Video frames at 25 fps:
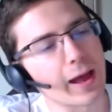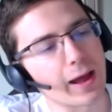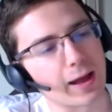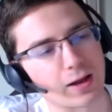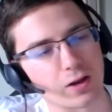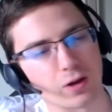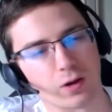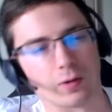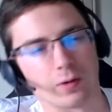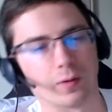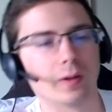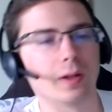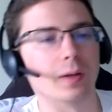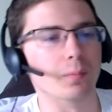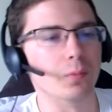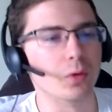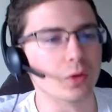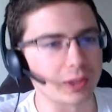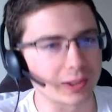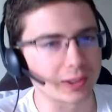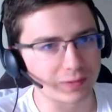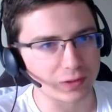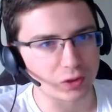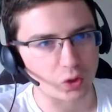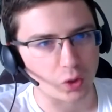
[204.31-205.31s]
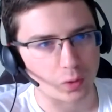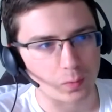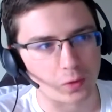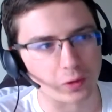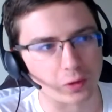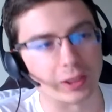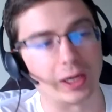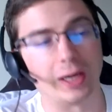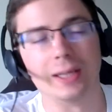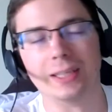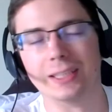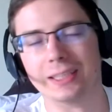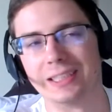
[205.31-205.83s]
Alors, mon avis sur le
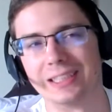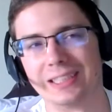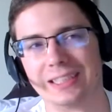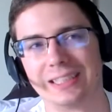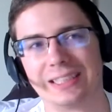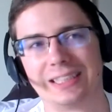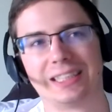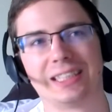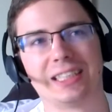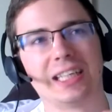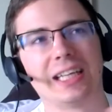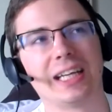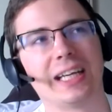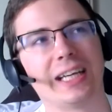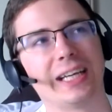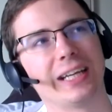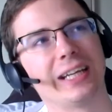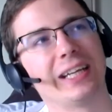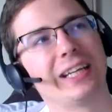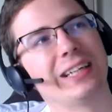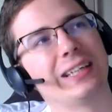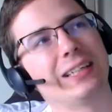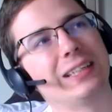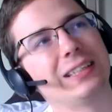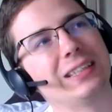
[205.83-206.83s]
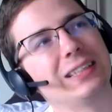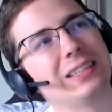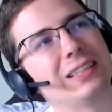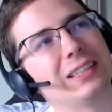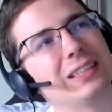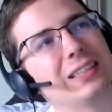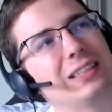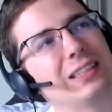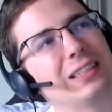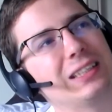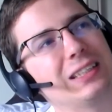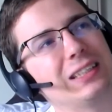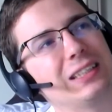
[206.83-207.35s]
manga.
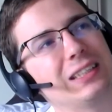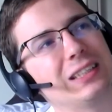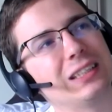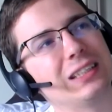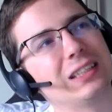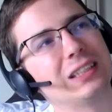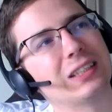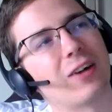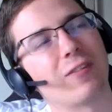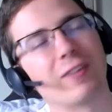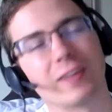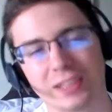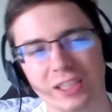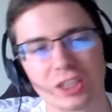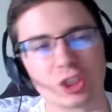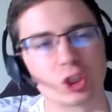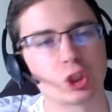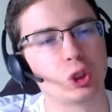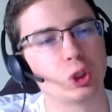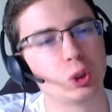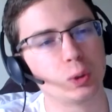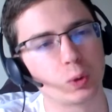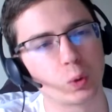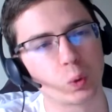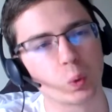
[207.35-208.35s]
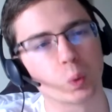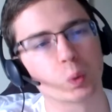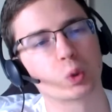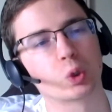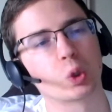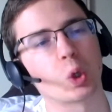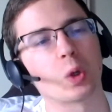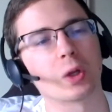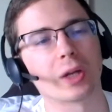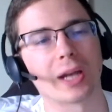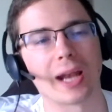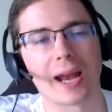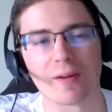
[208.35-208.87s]
J'ai... On va dire que je suis
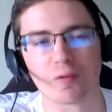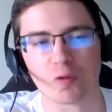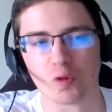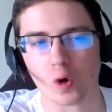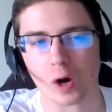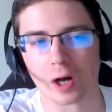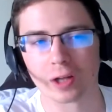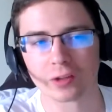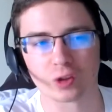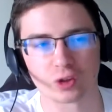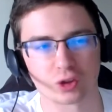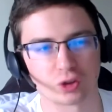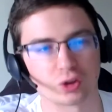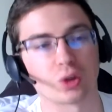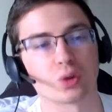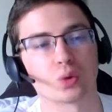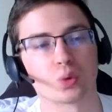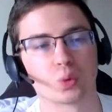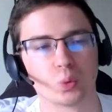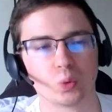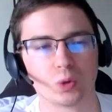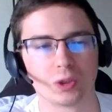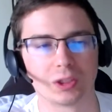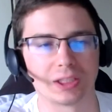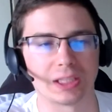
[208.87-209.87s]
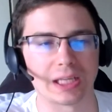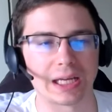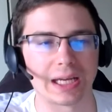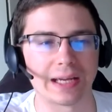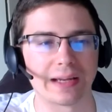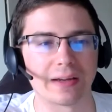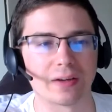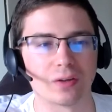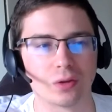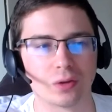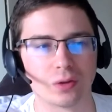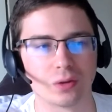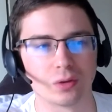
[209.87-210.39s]
content de l'avoir dans le sens où
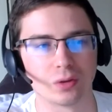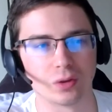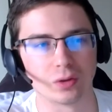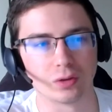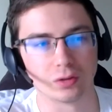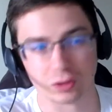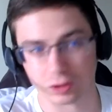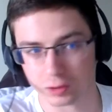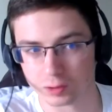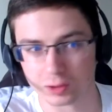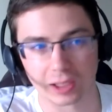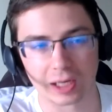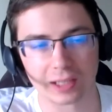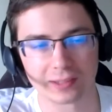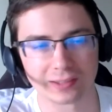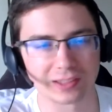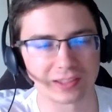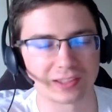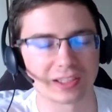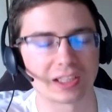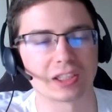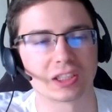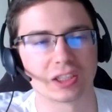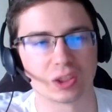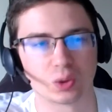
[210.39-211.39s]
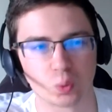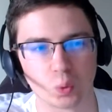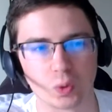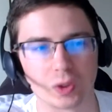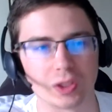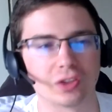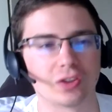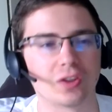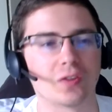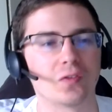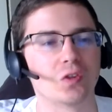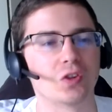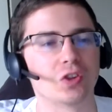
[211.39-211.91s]
c'est... Euh, grâce à ça, j'ai toutes
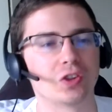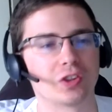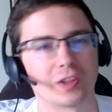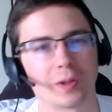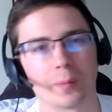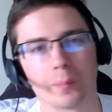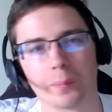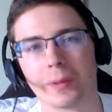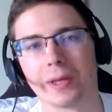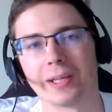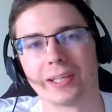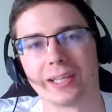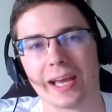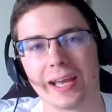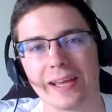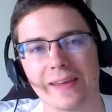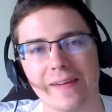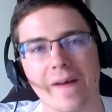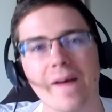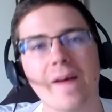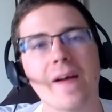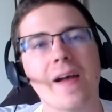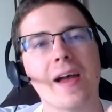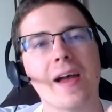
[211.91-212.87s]
les œuvres de Sambekei.